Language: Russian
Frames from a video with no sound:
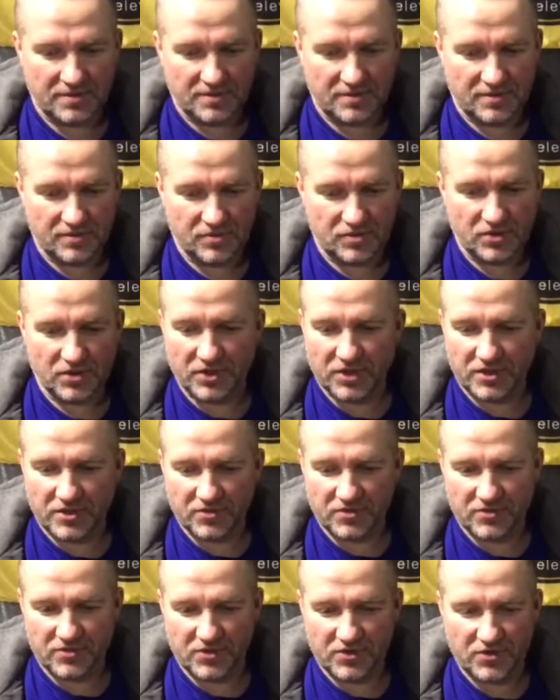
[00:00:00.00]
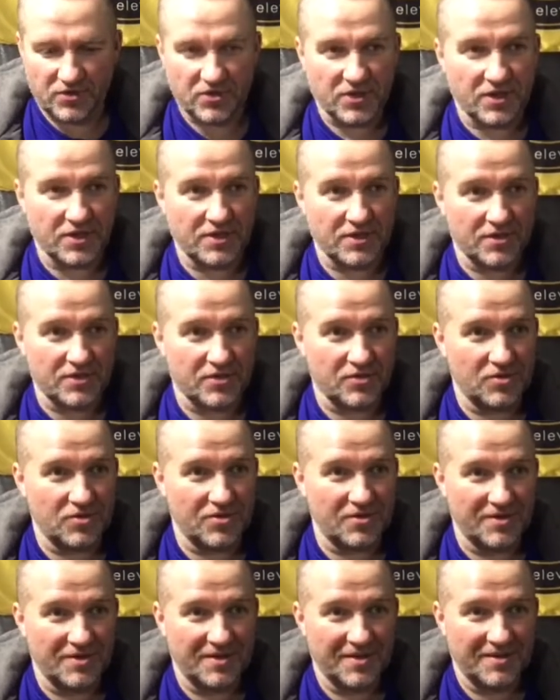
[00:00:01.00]
Ну, секретов нет никаких
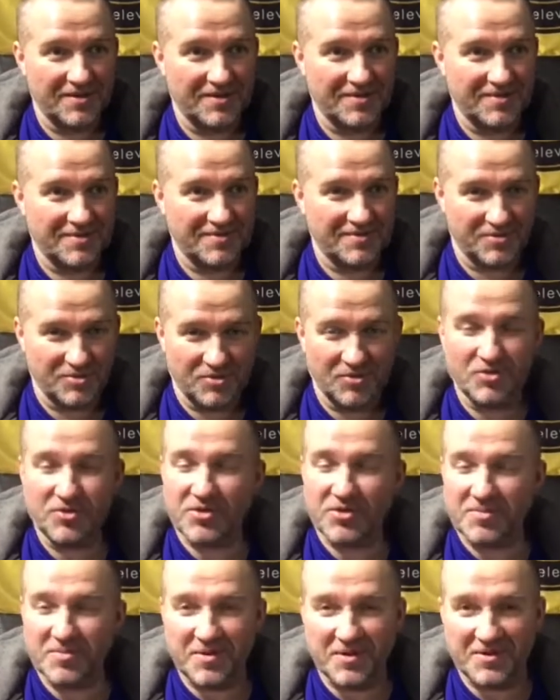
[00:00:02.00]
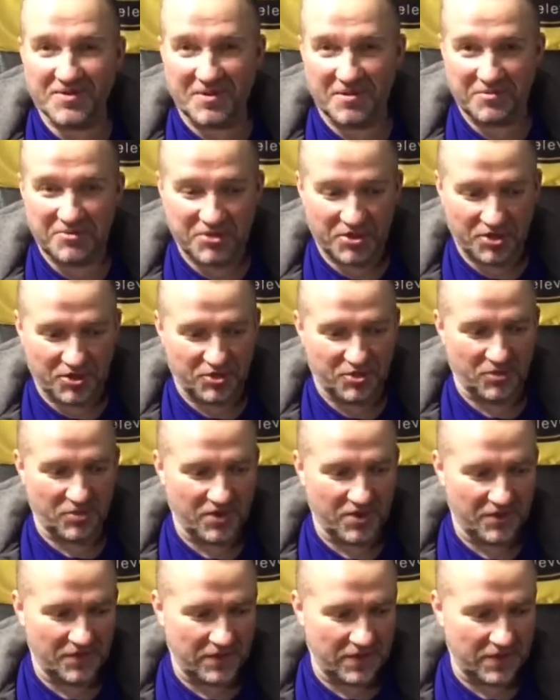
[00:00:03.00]
сегодня. Ну, сегодня рыбалка вообще
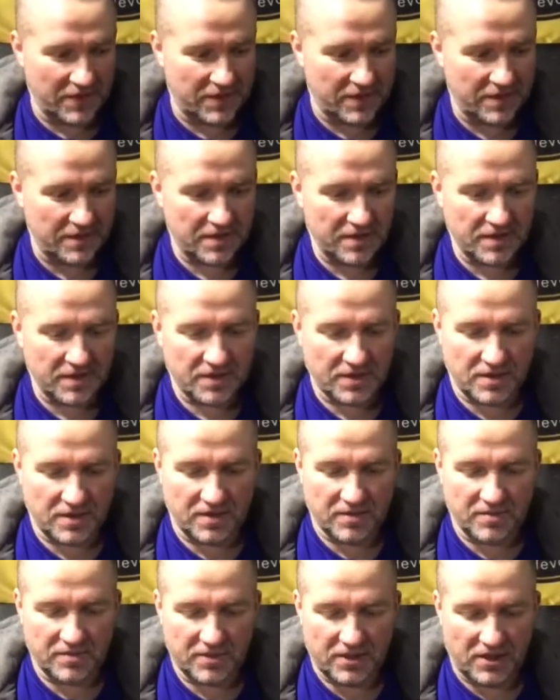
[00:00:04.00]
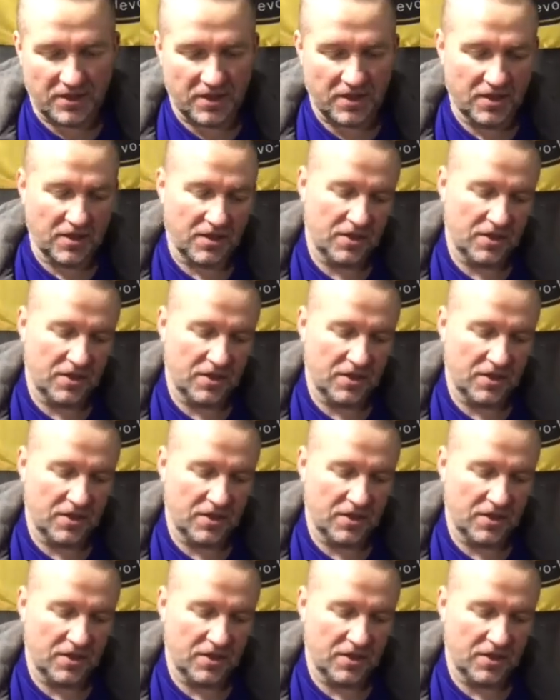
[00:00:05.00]
трудовая, как бы так.